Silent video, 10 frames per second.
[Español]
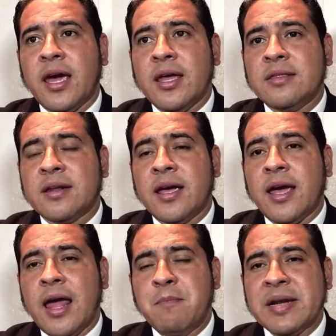
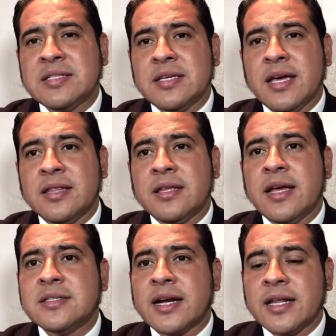entre el presidente
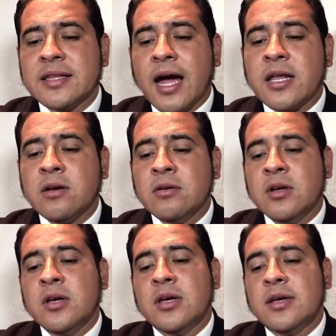y el secretario,
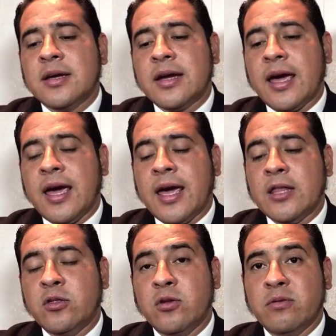
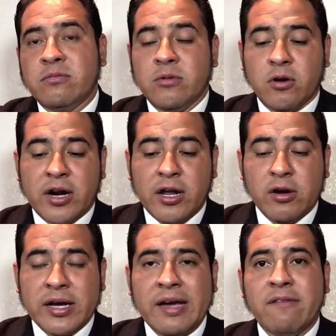que no,
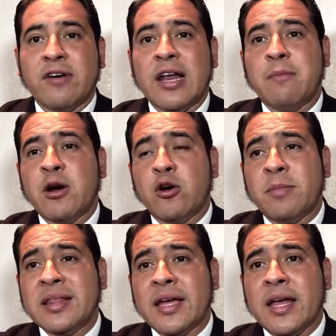creo que fue la mejor
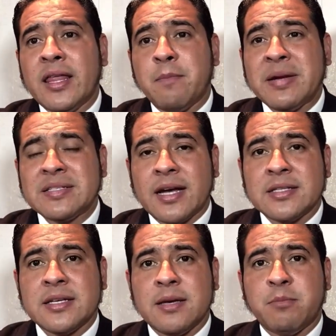manera de
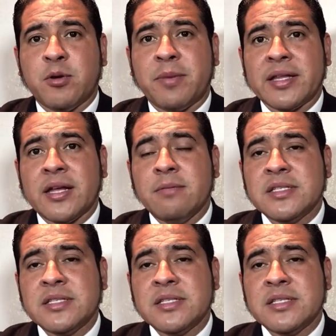expresarse por parte del